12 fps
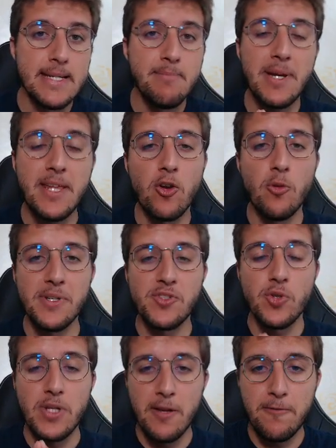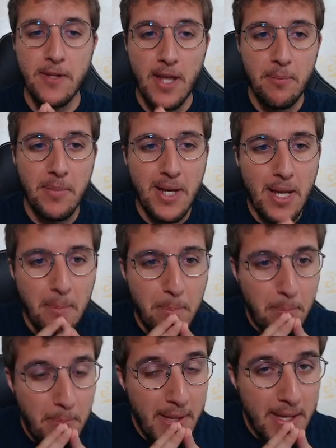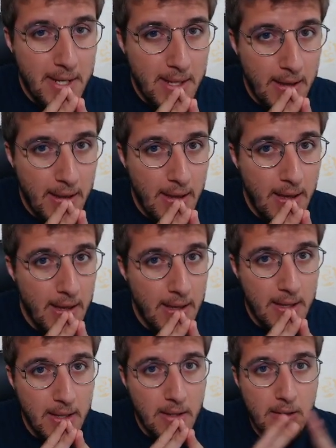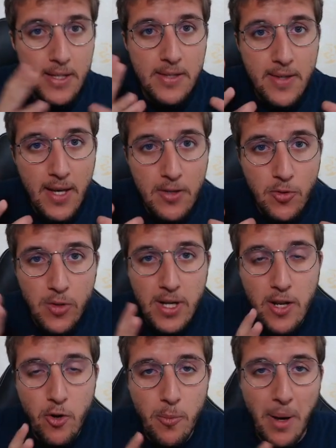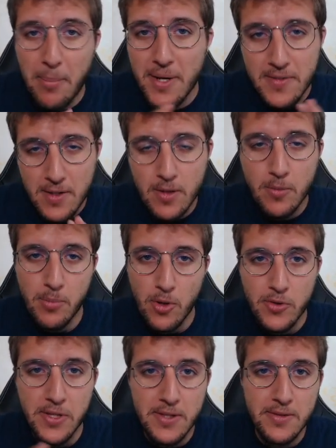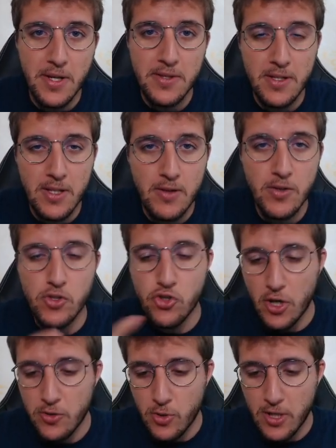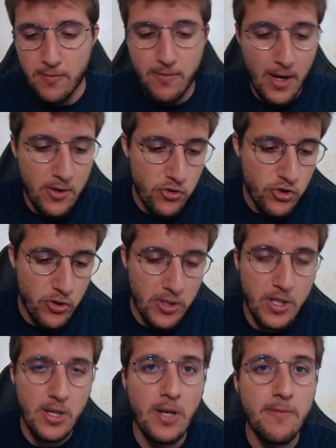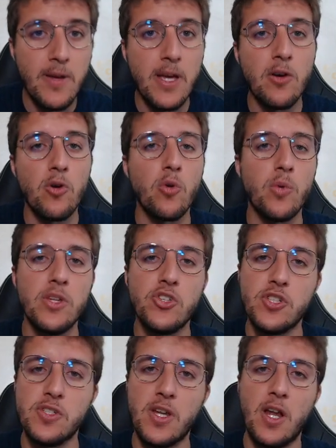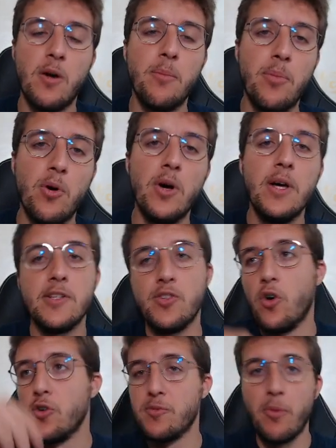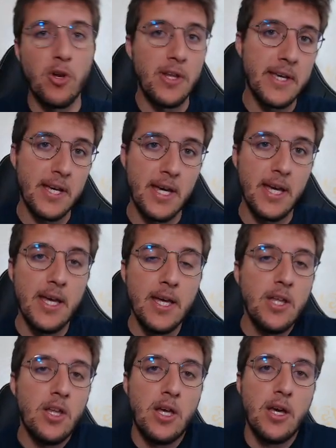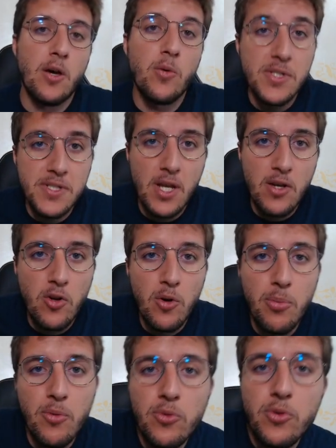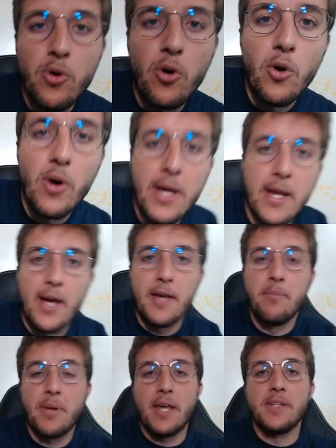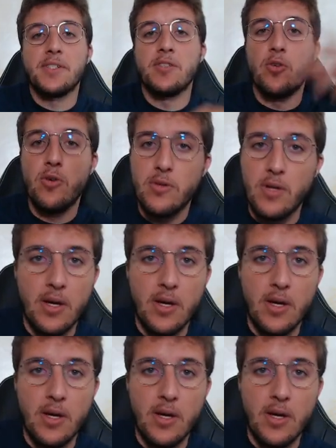Perché l'ho messo in affidabile? Perché lì dietro nella Roma, a parte un po' di trattative, giocatori che vanno, giocatori che vengono, quindi ci sarà un po' no, Smalling che eh, quest'anno appunto era in prestito,